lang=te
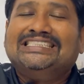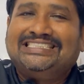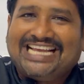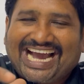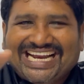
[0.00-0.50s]

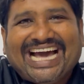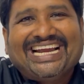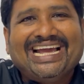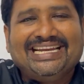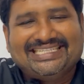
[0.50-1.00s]
జగన్
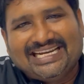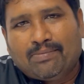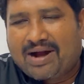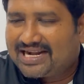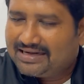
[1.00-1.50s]
గారికే నిజంగా
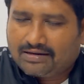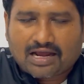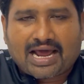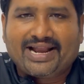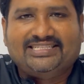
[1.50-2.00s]
మా
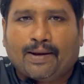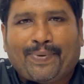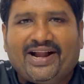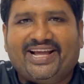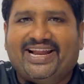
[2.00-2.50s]
అన్న
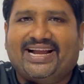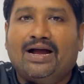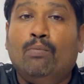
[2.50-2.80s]
చెప్పాలంటే కనుక